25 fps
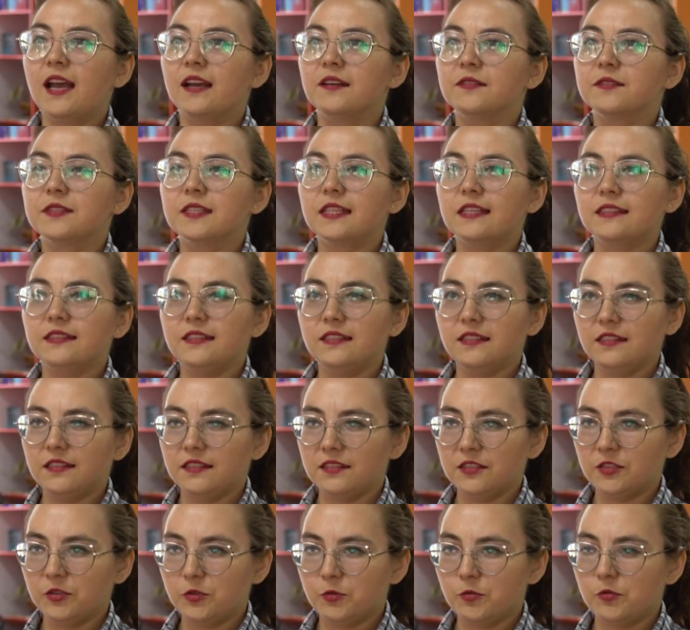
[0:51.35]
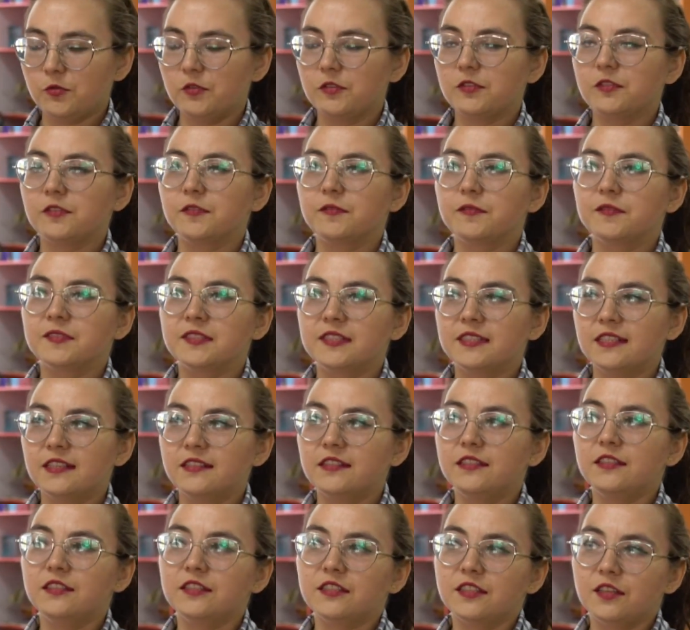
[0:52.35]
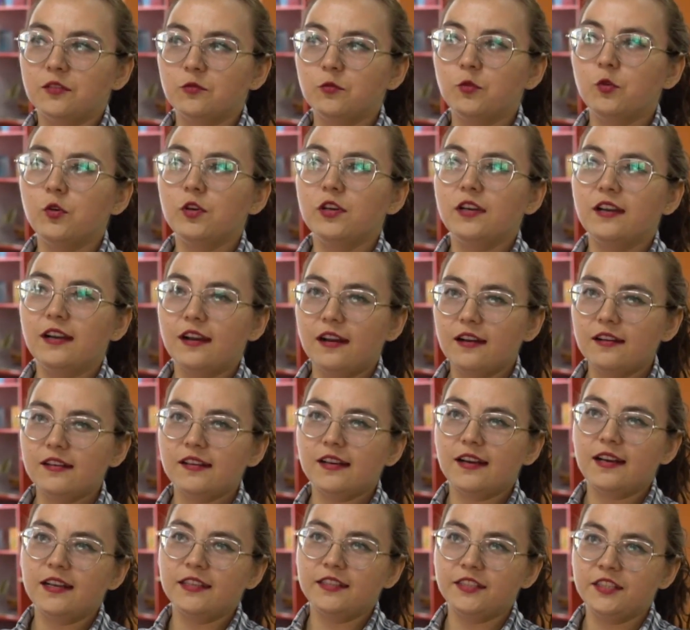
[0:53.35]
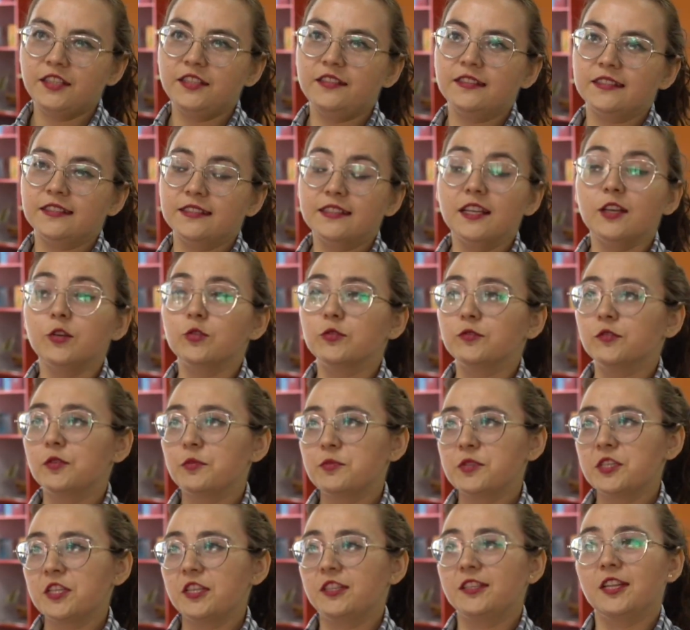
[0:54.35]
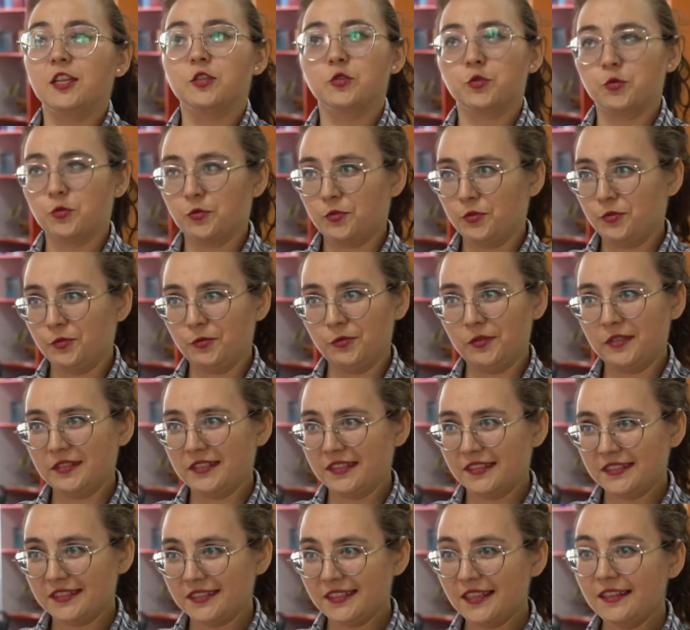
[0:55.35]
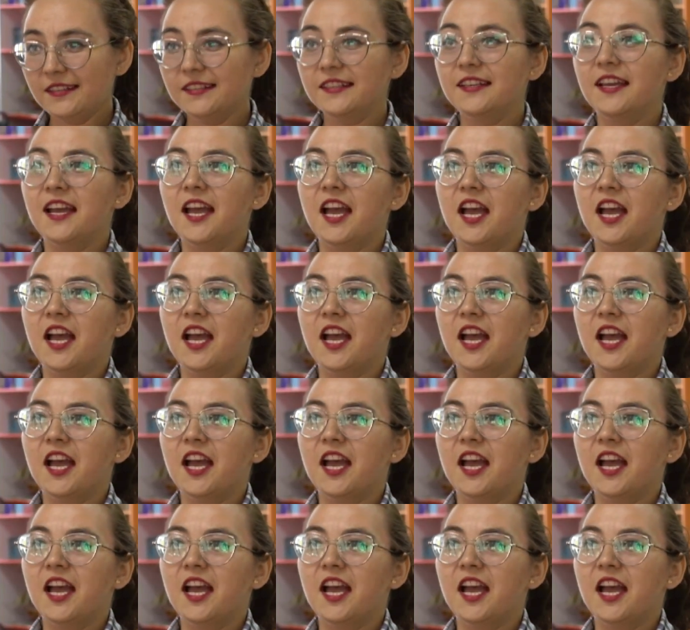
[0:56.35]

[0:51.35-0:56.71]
в знании языков, знании того, как они знают вообще нашу родину Казахстан.